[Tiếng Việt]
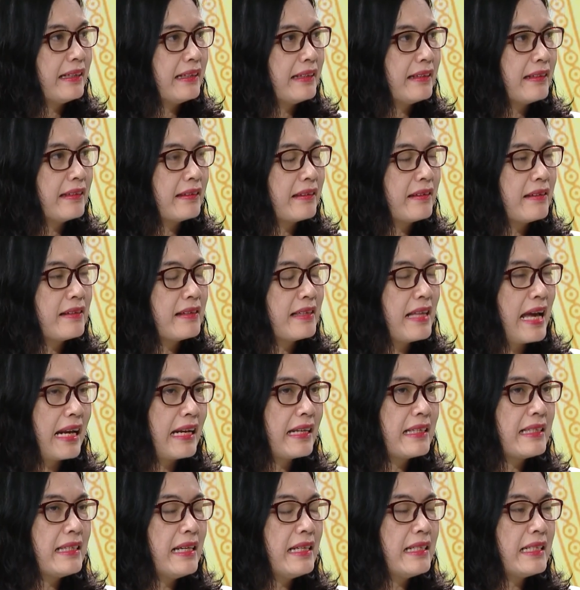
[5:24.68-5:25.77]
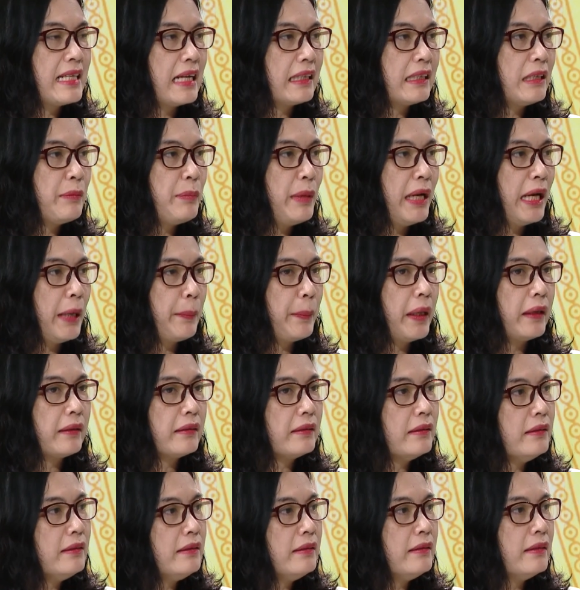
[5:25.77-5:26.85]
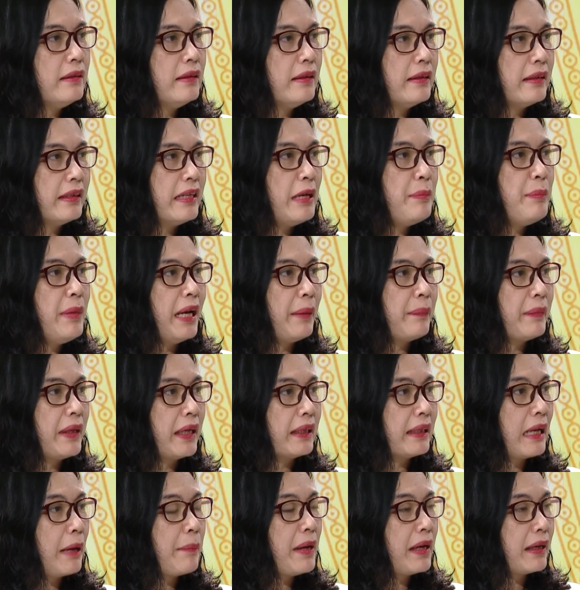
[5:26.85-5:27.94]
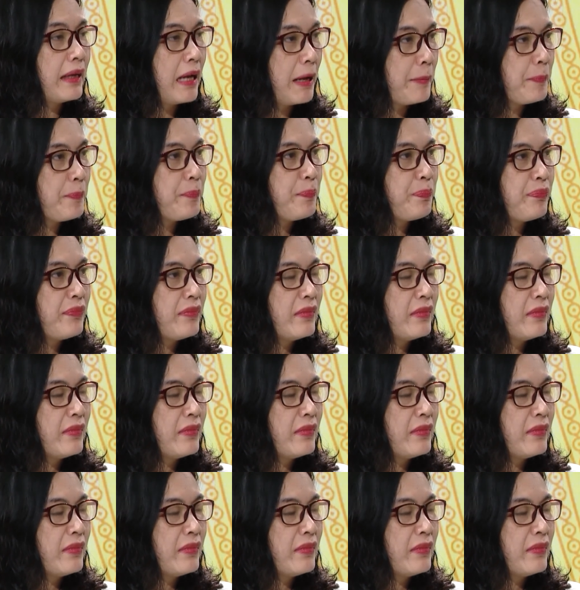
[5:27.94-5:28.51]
à, thời gian là diễn ra từ 15 tháng 4 đến 15 tháng 5 hàng năm.